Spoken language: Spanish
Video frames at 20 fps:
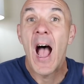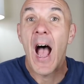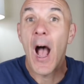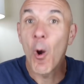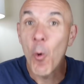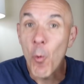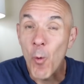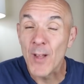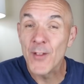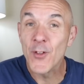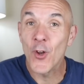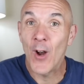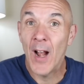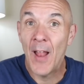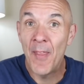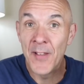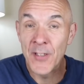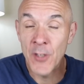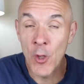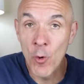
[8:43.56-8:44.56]
a cuatro
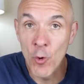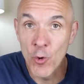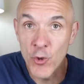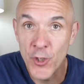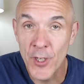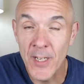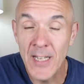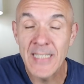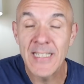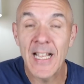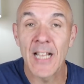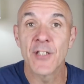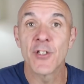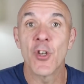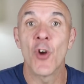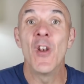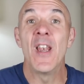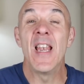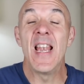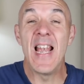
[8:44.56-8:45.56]
grandes conclusiones que
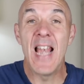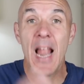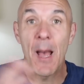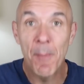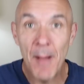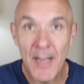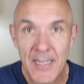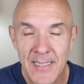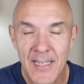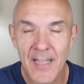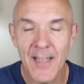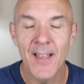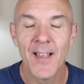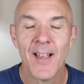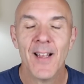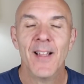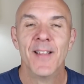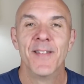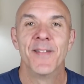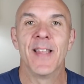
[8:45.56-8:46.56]
son la base
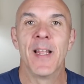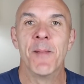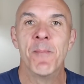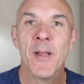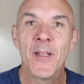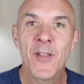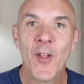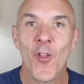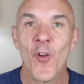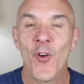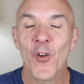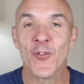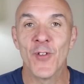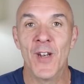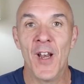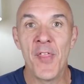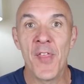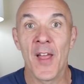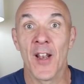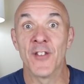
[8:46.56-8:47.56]
del método que
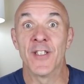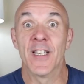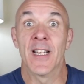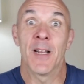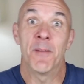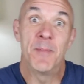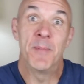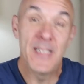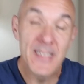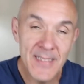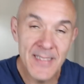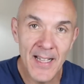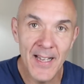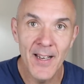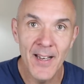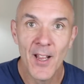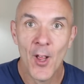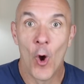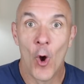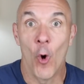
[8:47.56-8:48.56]
utiliza la Singer
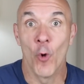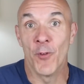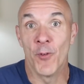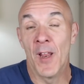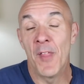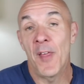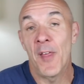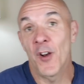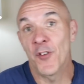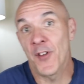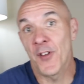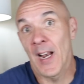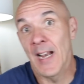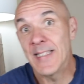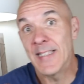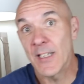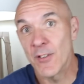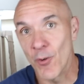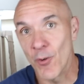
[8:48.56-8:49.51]
Bristen o utiliza los triatletas